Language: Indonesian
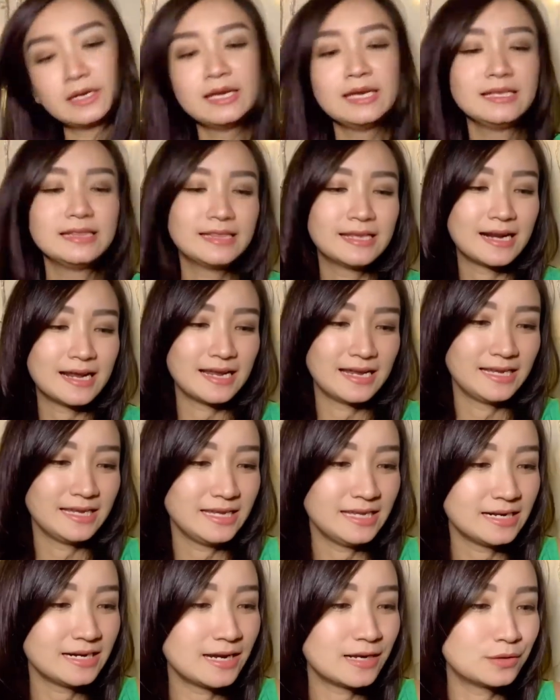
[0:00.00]

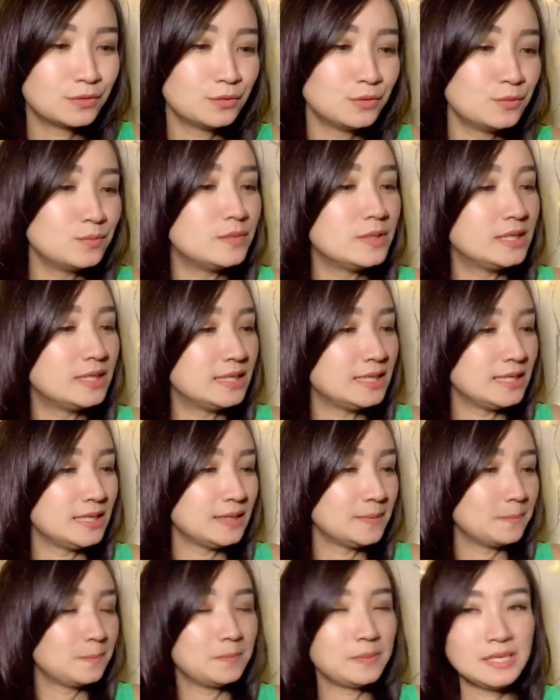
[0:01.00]
terakhir aku
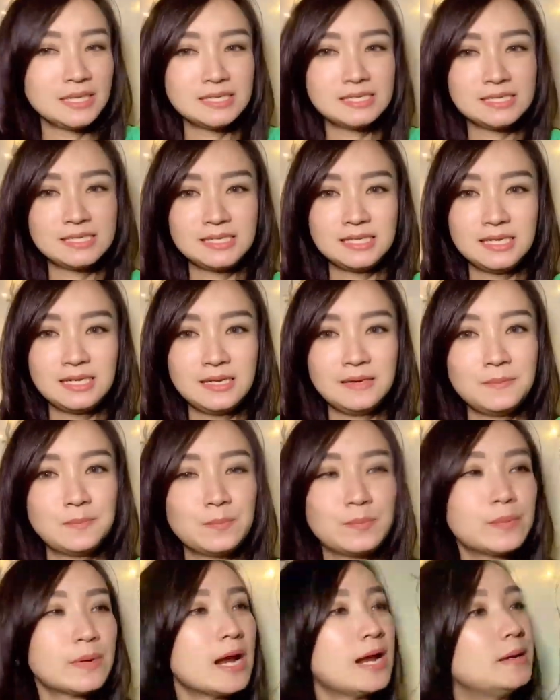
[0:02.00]
beli Pixie
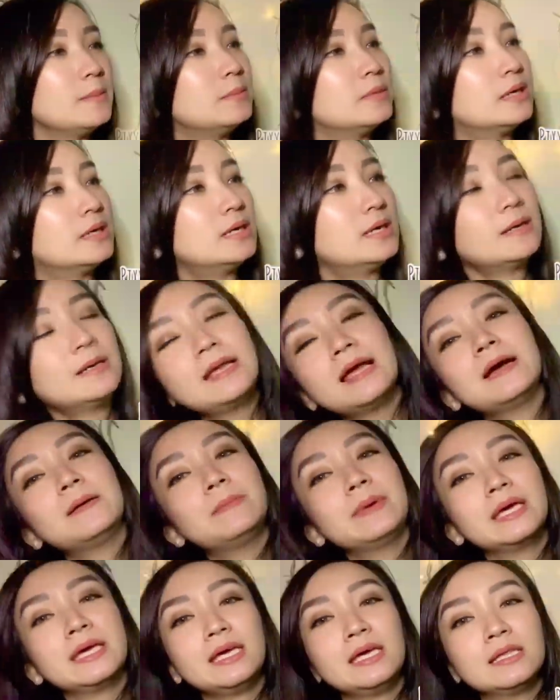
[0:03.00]
Primer yang
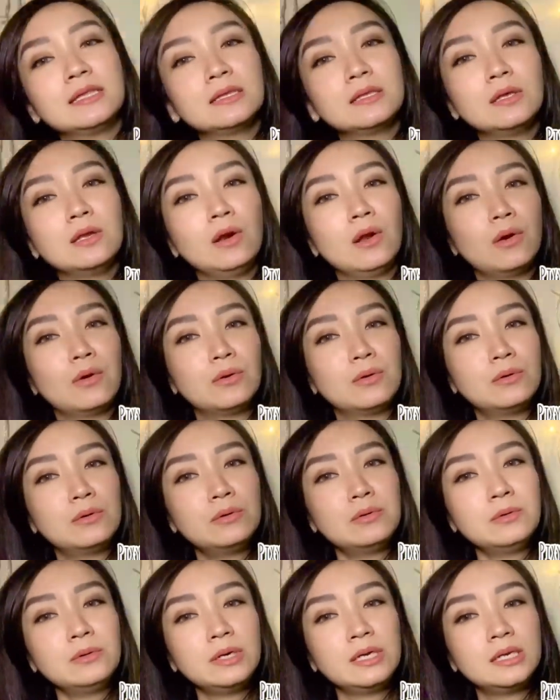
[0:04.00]
Make It
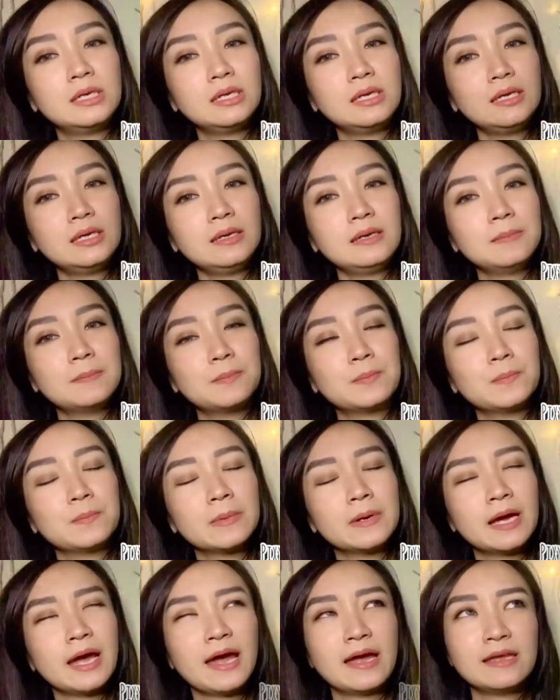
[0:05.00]
Glow. Ini
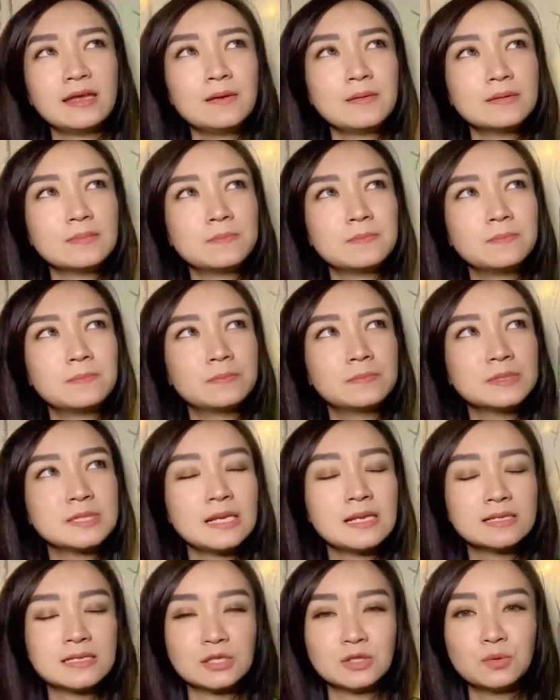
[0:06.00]
kayaknya
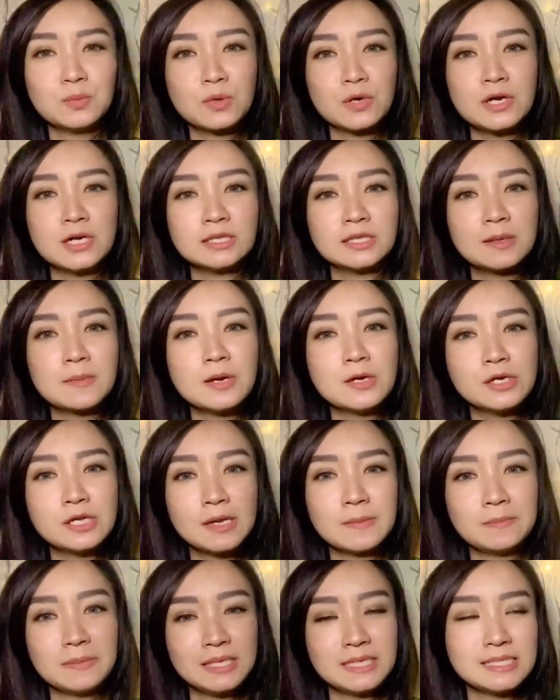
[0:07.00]
salah satu produk
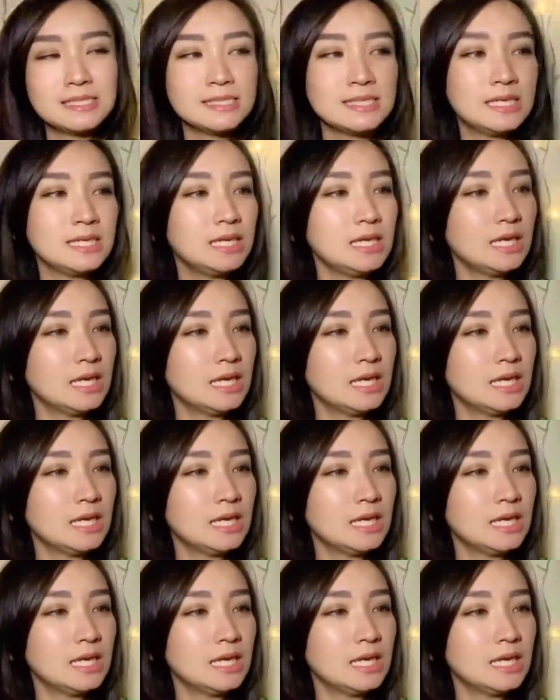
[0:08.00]
terbarunya Pixie.